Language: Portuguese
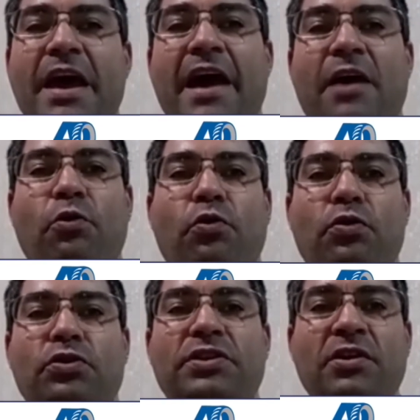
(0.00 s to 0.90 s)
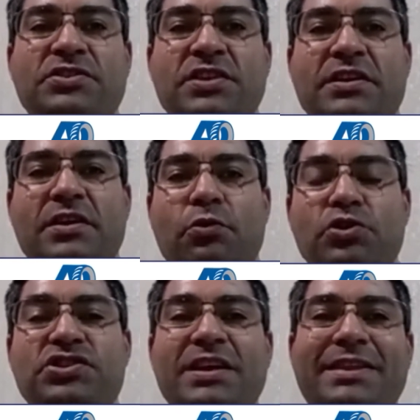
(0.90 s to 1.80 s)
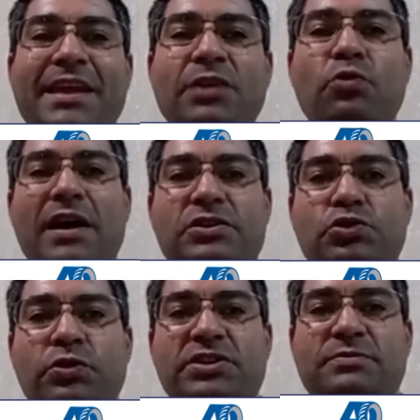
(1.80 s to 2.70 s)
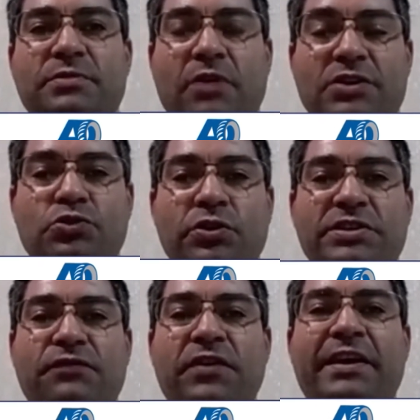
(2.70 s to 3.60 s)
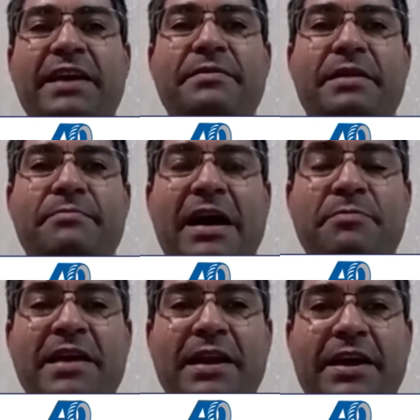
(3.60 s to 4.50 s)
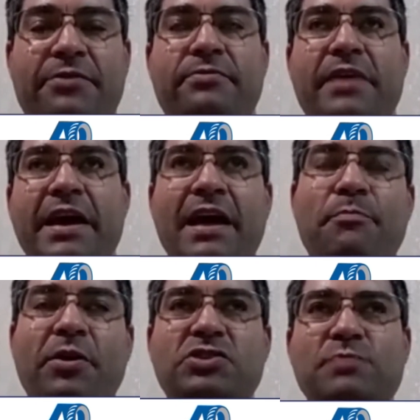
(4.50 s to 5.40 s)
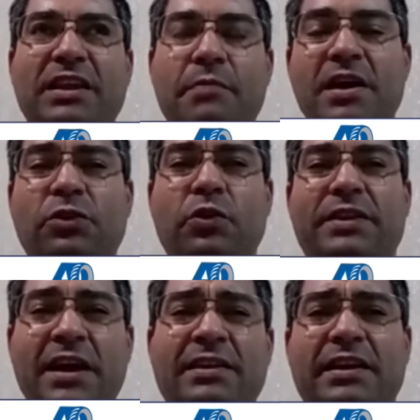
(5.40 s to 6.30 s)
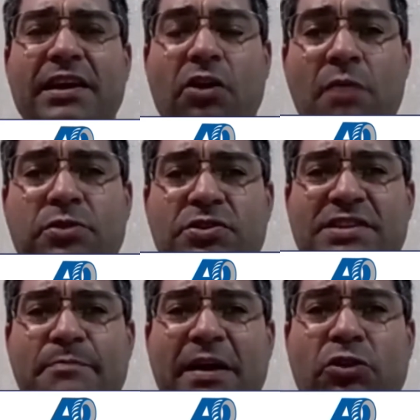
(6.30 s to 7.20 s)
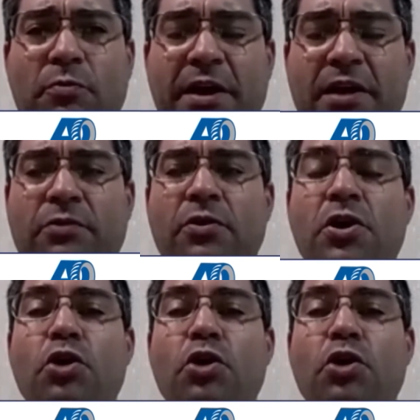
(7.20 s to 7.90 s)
É, então assim, o CT do Azures, o Azures fica em, Marmeleiro, é aproximadamente 80 quilômetros de Pato Branco.